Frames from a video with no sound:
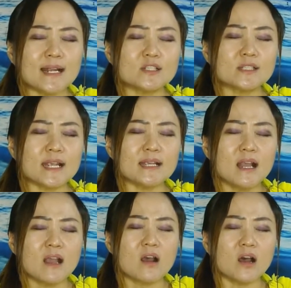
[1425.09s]
路亚！
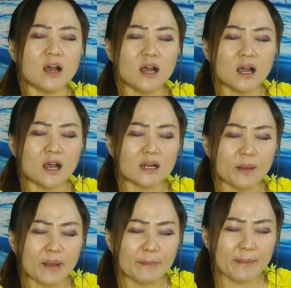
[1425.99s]
哈啊！
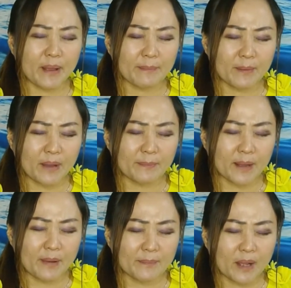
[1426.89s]
哒哒哒哒哒哒
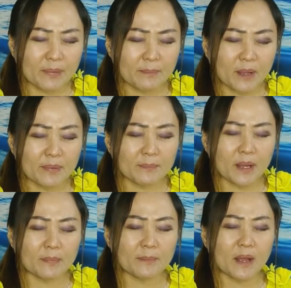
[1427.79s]
哒哒哒哒哒
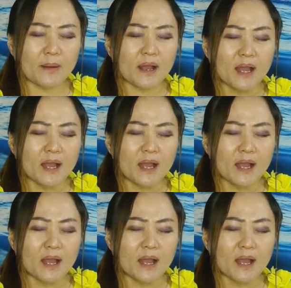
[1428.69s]
哒哒哒，